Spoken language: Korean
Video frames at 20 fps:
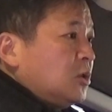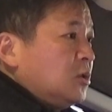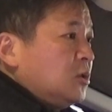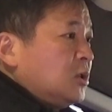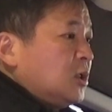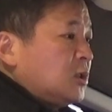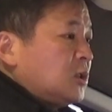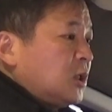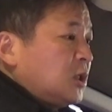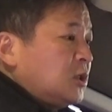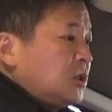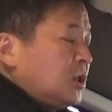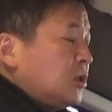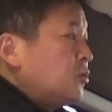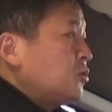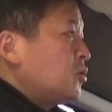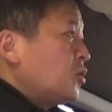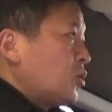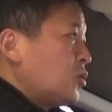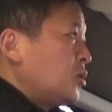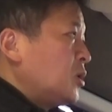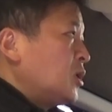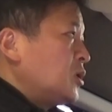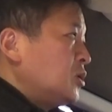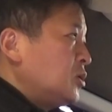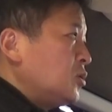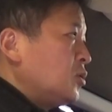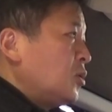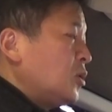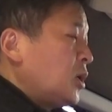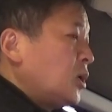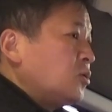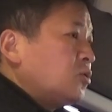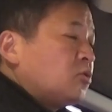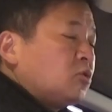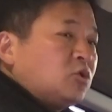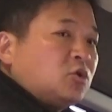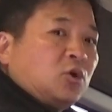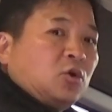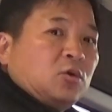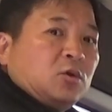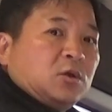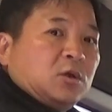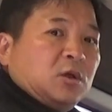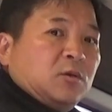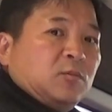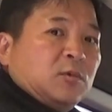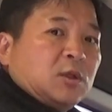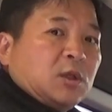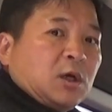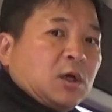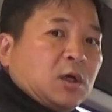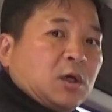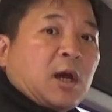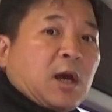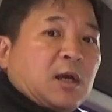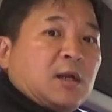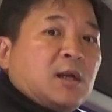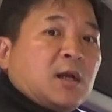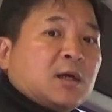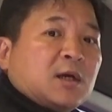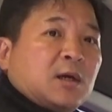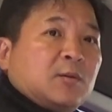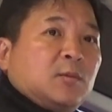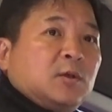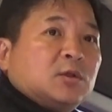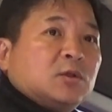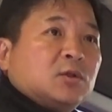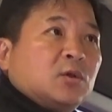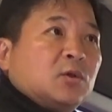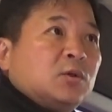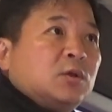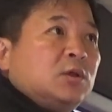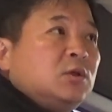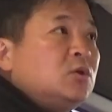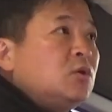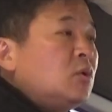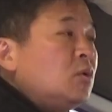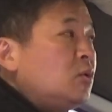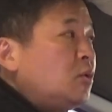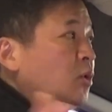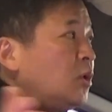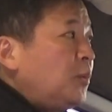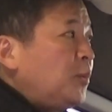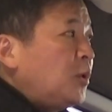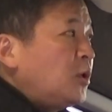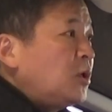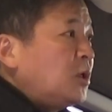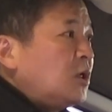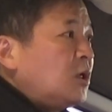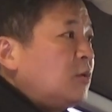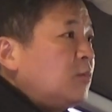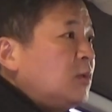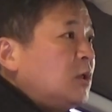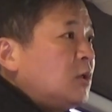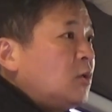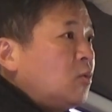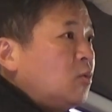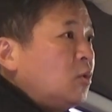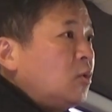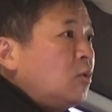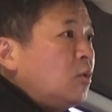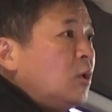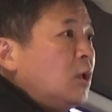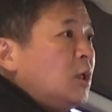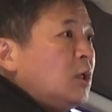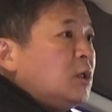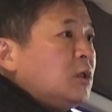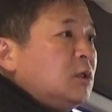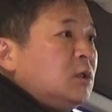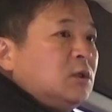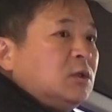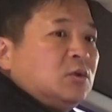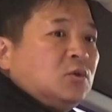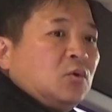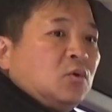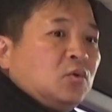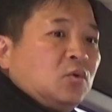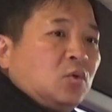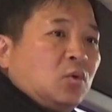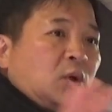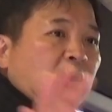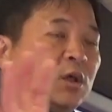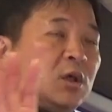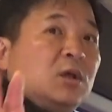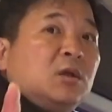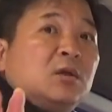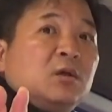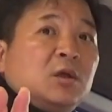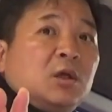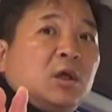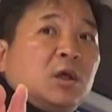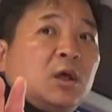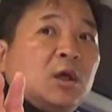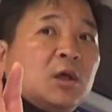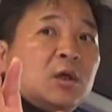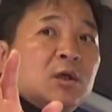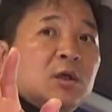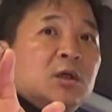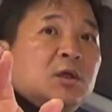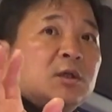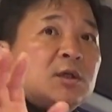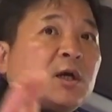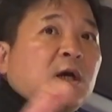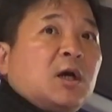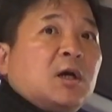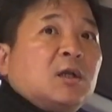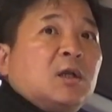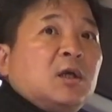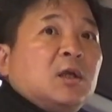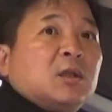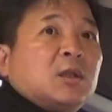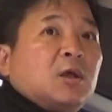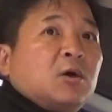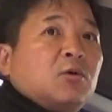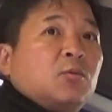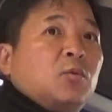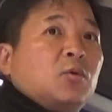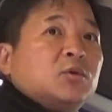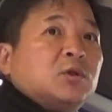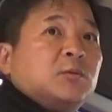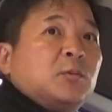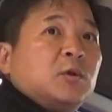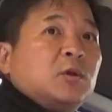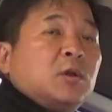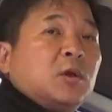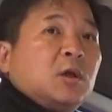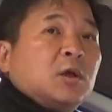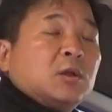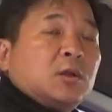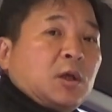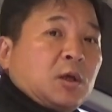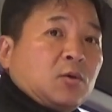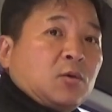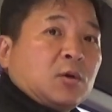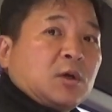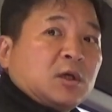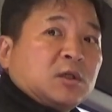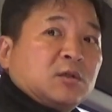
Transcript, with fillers: 저는 그냥 새 차로 접근하시는 거 계속 추천을 드립니다. 안락감이 있어요. 이 정도의 편안함이 있고 이 정도의 기능이 이 차 안에 있다고 보시면 될 것